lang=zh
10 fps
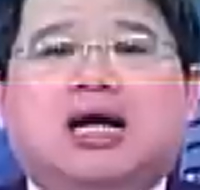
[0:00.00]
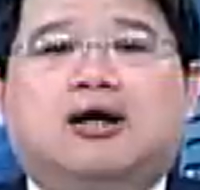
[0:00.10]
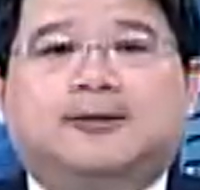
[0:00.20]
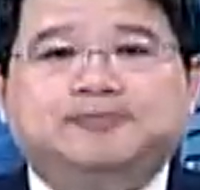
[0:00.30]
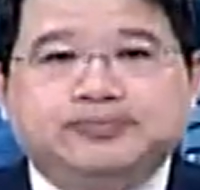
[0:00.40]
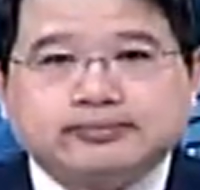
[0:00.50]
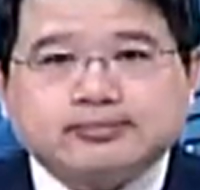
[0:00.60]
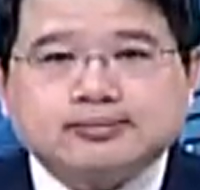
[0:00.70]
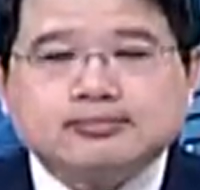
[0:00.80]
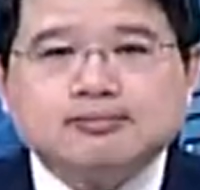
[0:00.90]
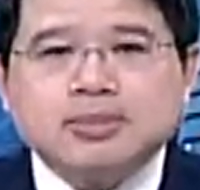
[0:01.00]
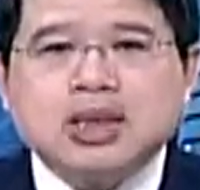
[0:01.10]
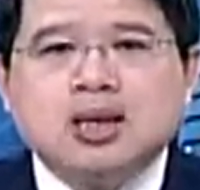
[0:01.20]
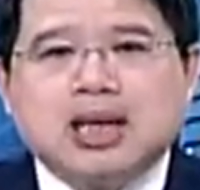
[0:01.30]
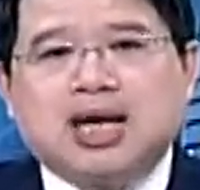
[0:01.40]
道哈，
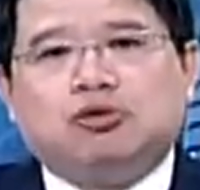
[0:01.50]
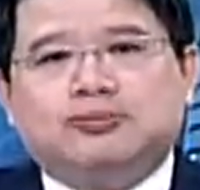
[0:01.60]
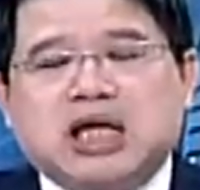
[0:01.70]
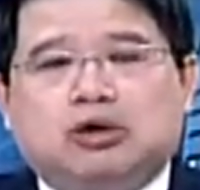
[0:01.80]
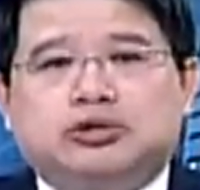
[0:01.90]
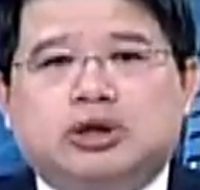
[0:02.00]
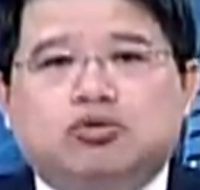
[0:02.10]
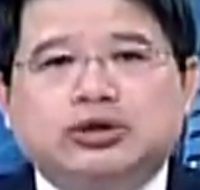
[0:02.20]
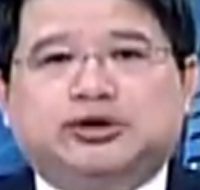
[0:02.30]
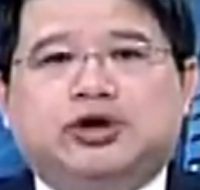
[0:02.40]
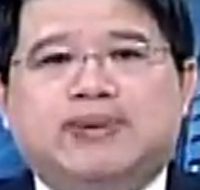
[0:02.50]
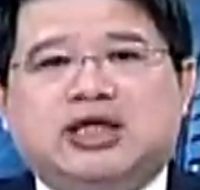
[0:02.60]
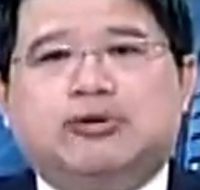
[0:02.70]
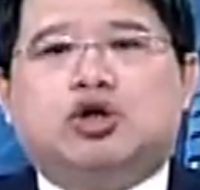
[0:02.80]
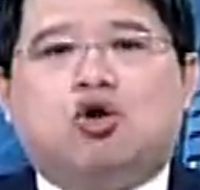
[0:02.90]
刚刚我们讨论了，古典学派
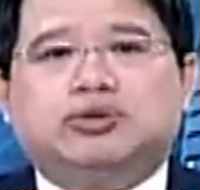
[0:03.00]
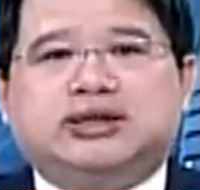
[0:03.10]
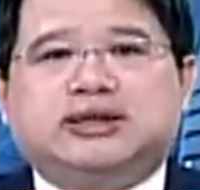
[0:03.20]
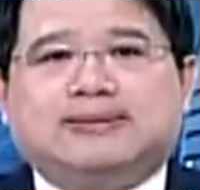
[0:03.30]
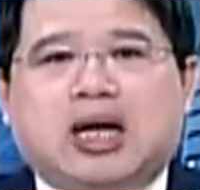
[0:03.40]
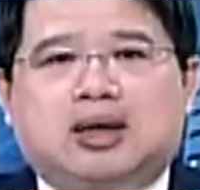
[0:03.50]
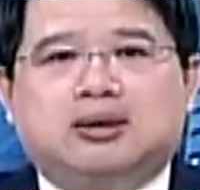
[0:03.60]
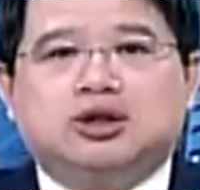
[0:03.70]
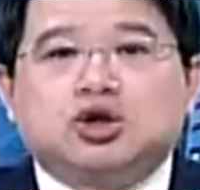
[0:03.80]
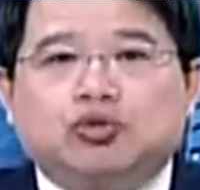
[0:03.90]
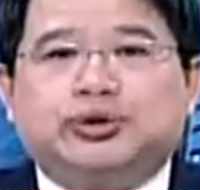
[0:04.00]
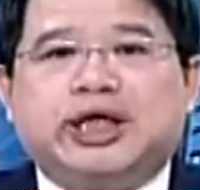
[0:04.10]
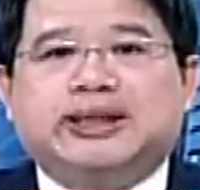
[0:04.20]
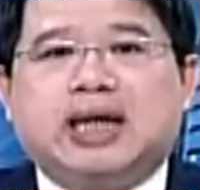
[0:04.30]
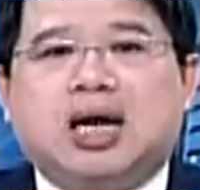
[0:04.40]
认为供给是什么？是固
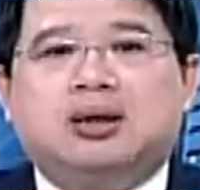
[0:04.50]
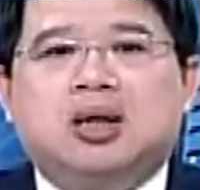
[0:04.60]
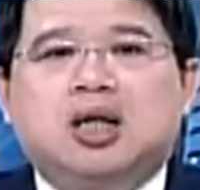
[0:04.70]
定的哈。